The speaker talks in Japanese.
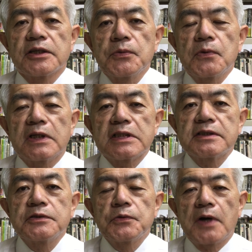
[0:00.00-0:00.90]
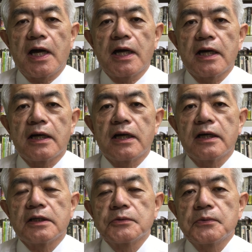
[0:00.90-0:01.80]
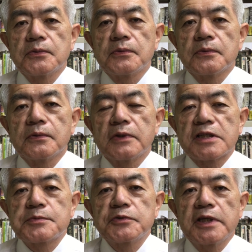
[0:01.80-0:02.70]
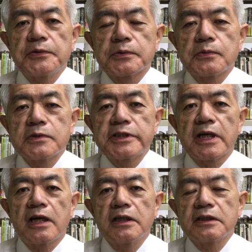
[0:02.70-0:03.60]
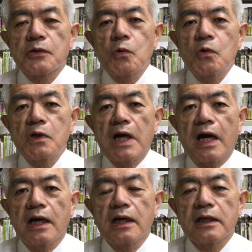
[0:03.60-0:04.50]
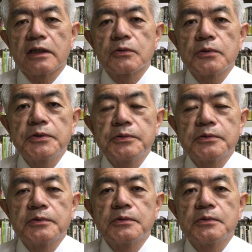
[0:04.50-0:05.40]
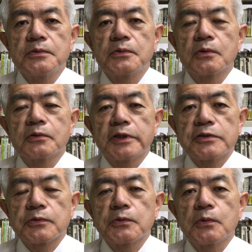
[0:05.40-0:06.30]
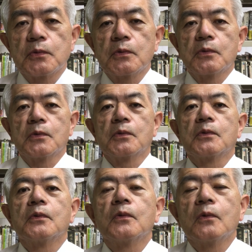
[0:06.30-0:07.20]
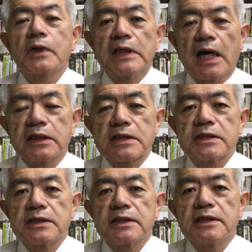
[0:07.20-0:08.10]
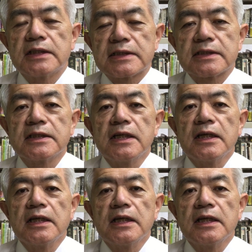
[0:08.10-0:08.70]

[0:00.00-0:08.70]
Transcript: 今日お話しするのはあの拉致問題を通して考えた国家ということでちょっと大きな話です、